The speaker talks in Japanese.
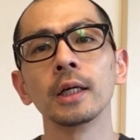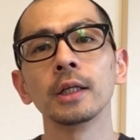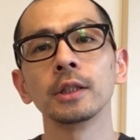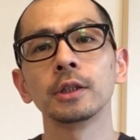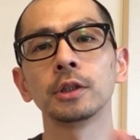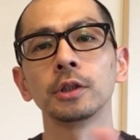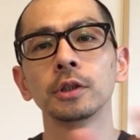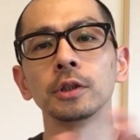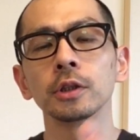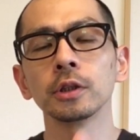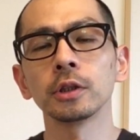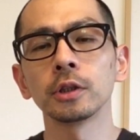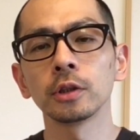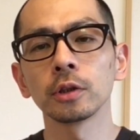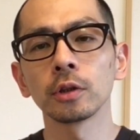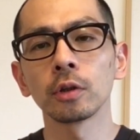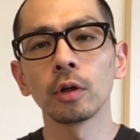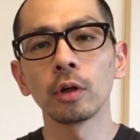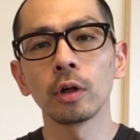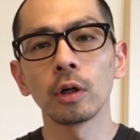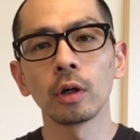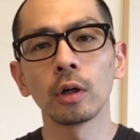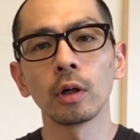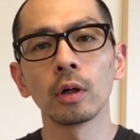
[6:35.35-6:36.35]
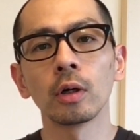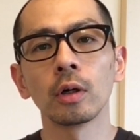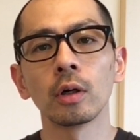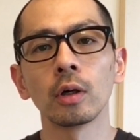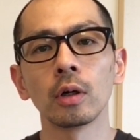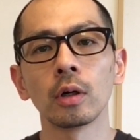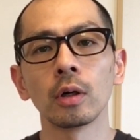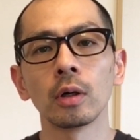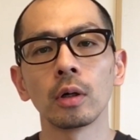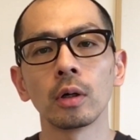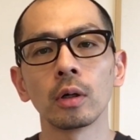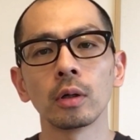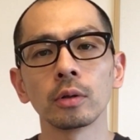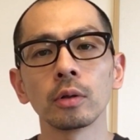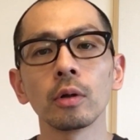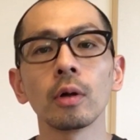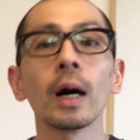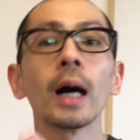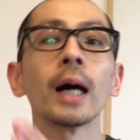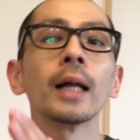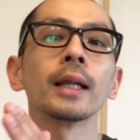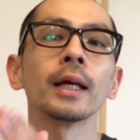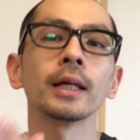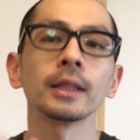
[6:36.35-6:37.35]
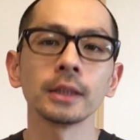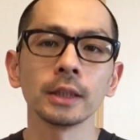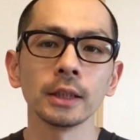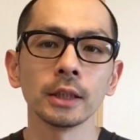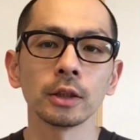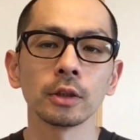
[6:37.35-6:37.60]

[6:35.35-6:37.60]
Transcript: 手術後の話、